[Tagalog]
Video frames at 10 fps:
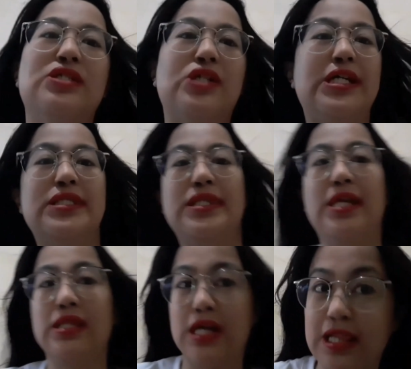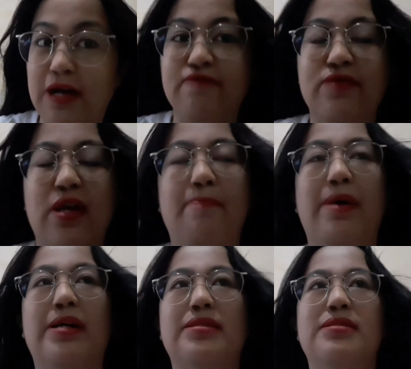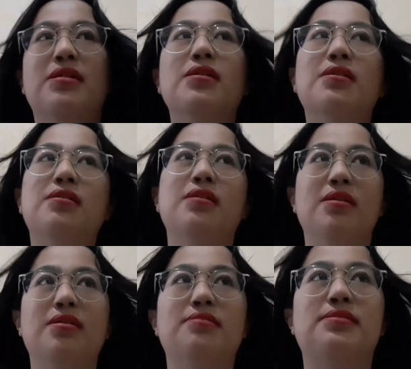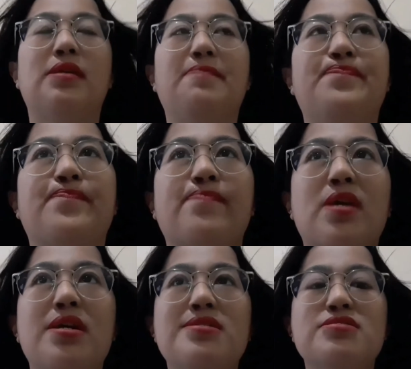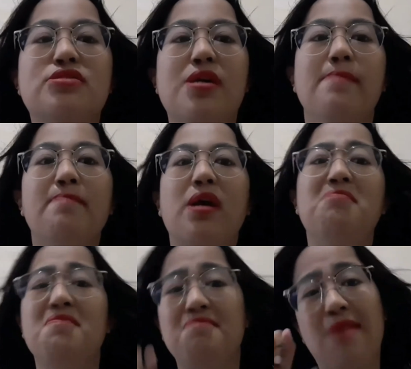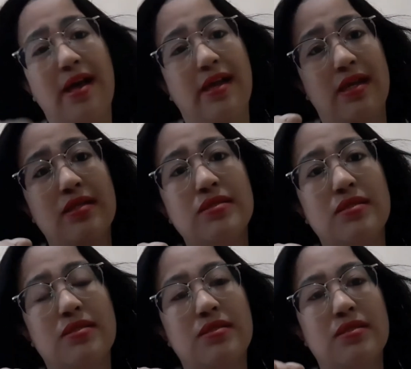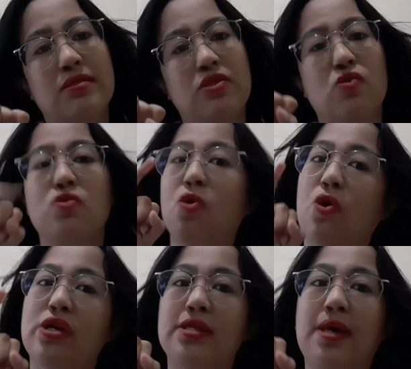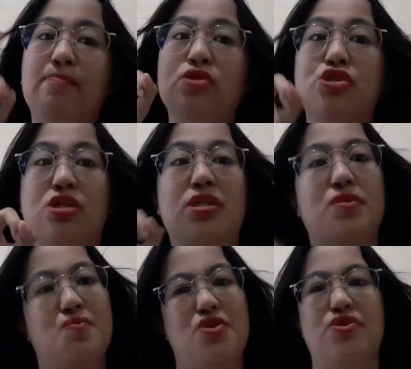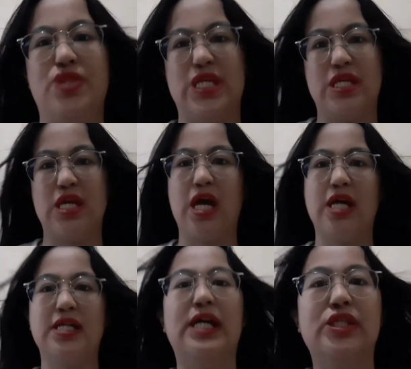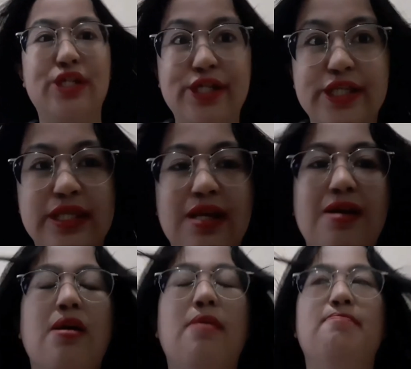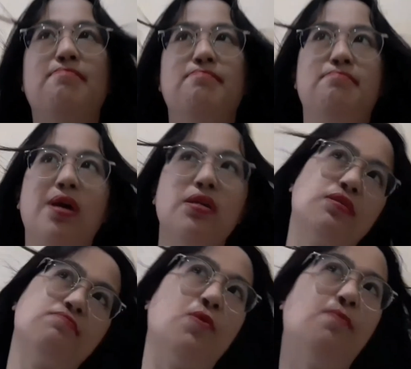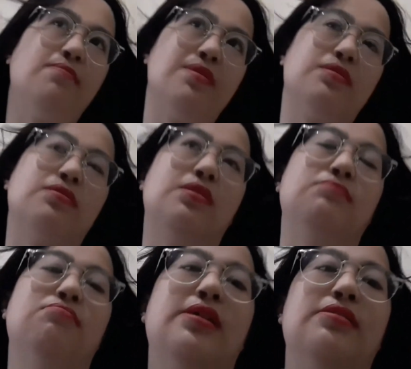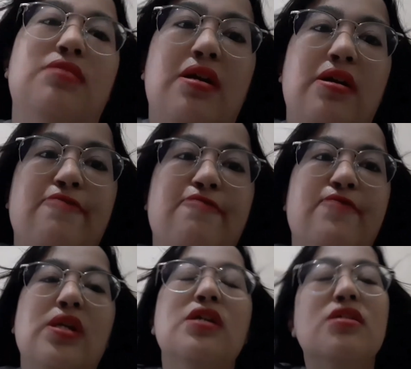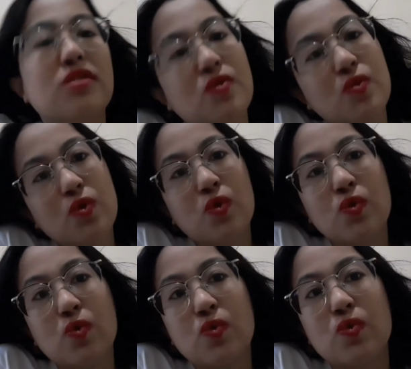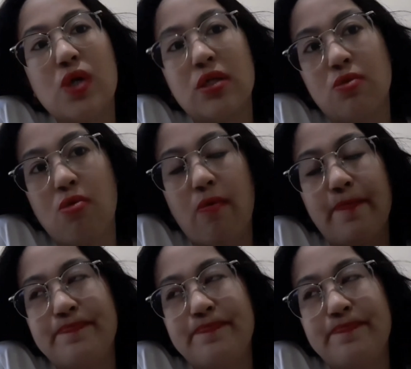traits that I love naman is, syempre, mabait, yung lola, tapos chest raising. Ganun. Best moments in my life. Siguro mga ano,